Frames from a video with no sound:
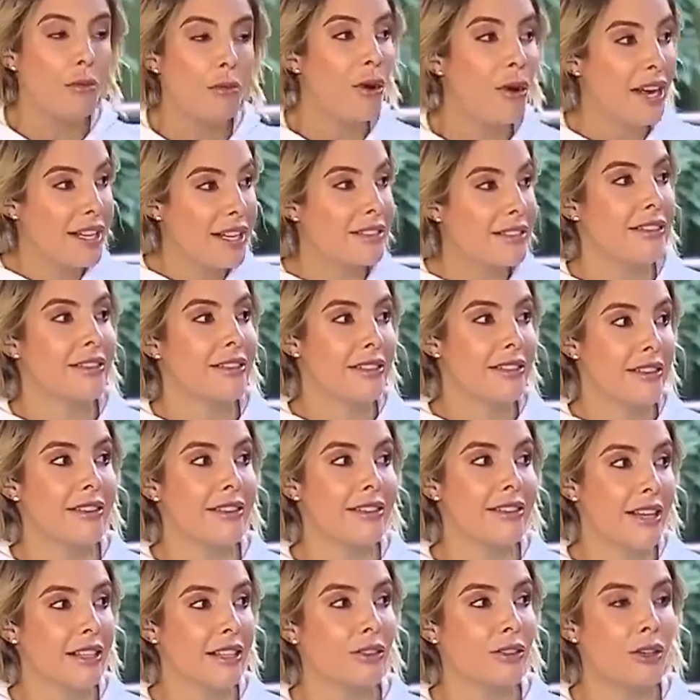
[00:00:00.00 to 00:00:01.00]
y cómo esta
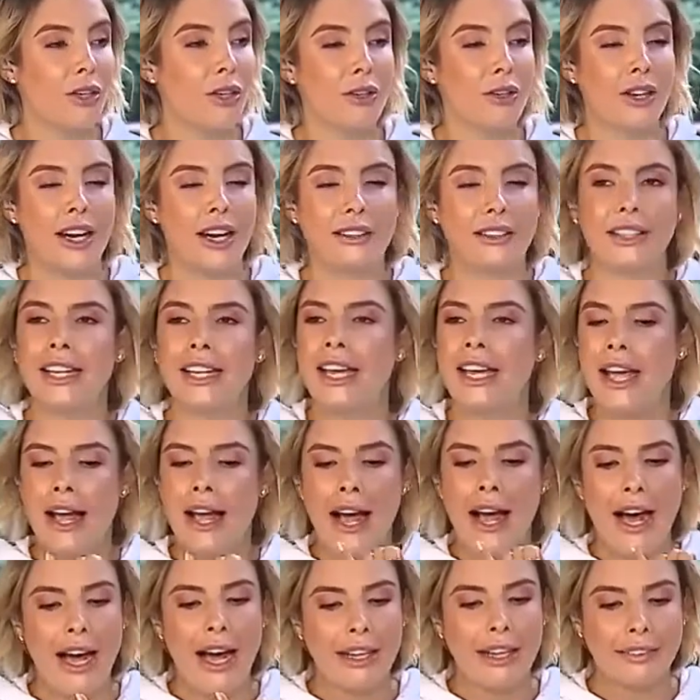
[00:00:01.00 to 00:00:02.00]
sigue siendo el hogar de
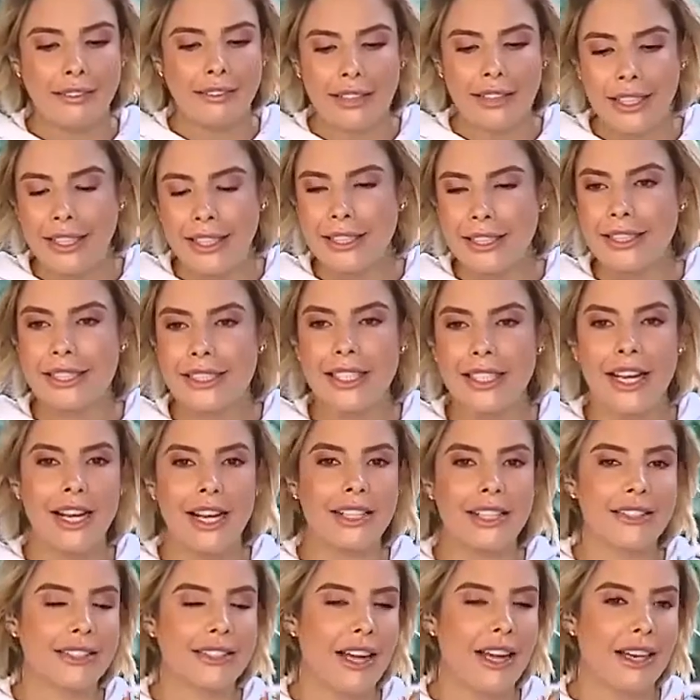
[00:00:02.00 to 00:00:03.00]

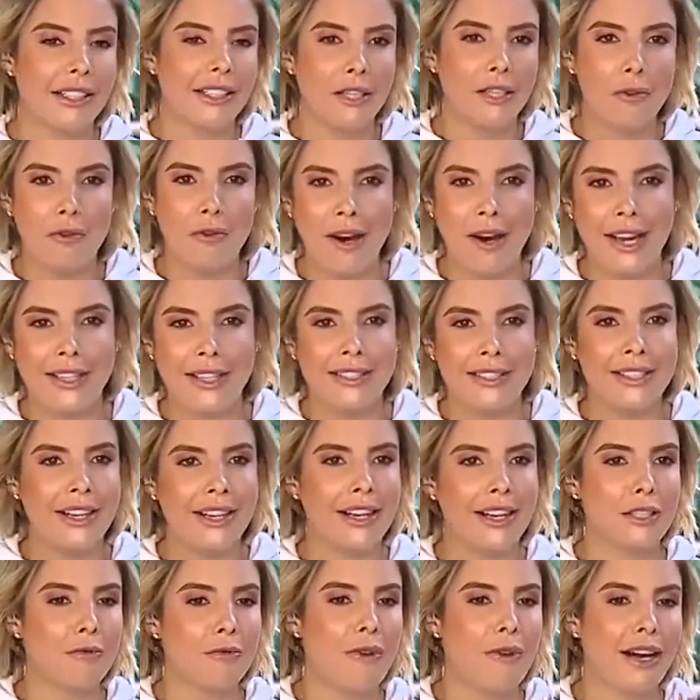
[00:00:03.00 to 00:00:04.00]
ardillas,
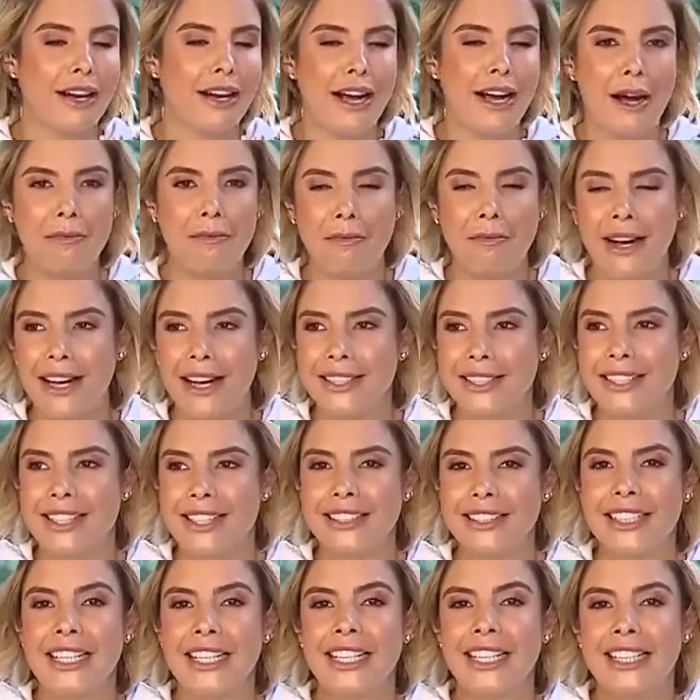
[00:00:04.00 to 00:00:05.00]
arihuellas,
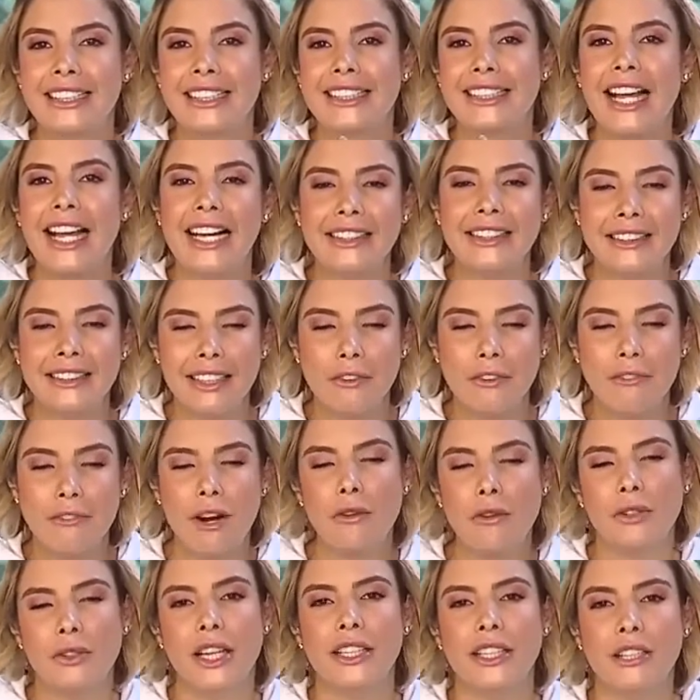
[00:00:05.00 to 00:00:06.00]
guacamayas,
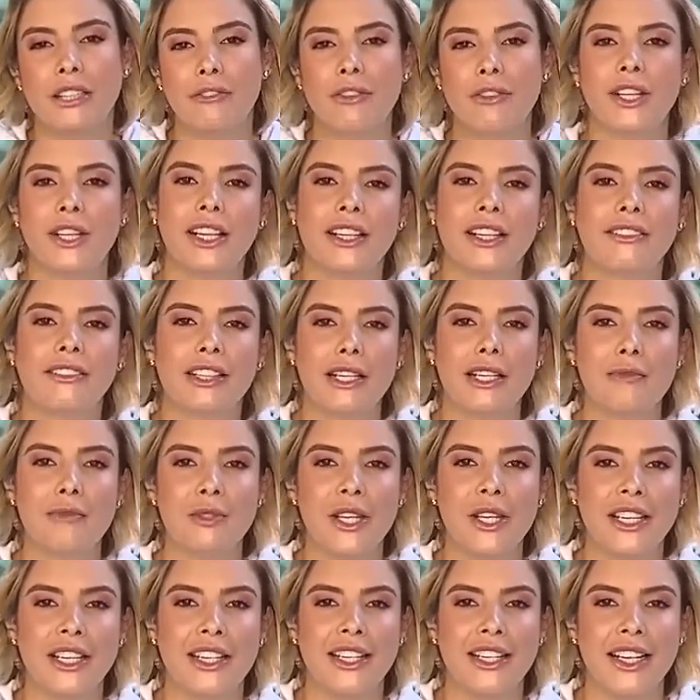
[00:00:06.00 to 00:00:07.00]
tanta fauna y flora que
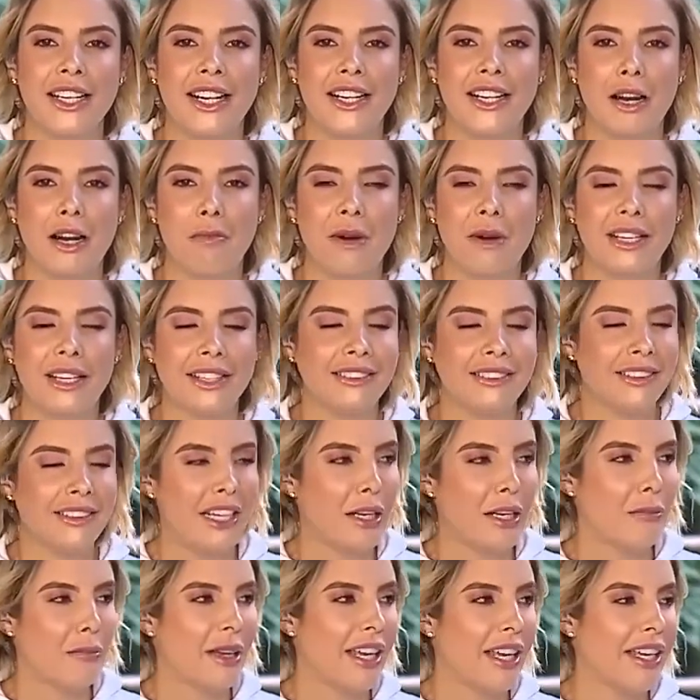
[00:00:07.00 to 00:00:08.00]
tenemos aquí en el canal
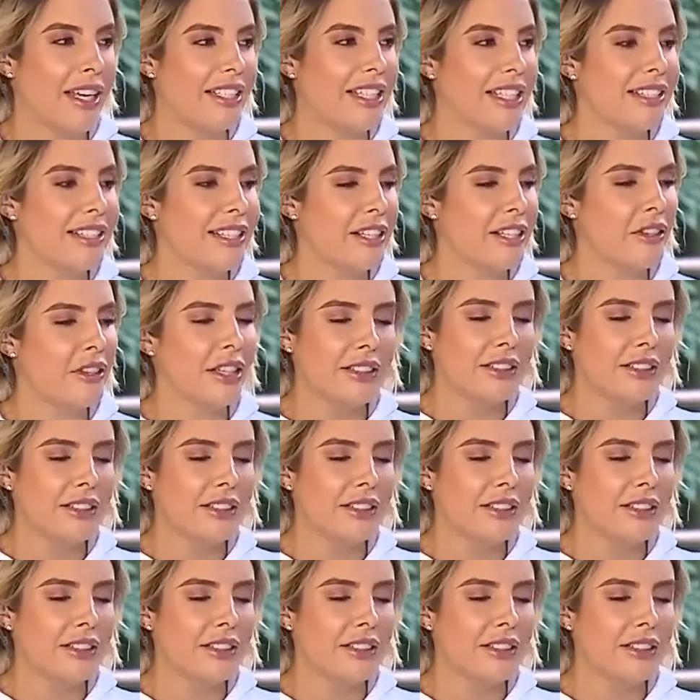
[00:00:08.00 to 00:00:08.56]
Parque Telemedellín.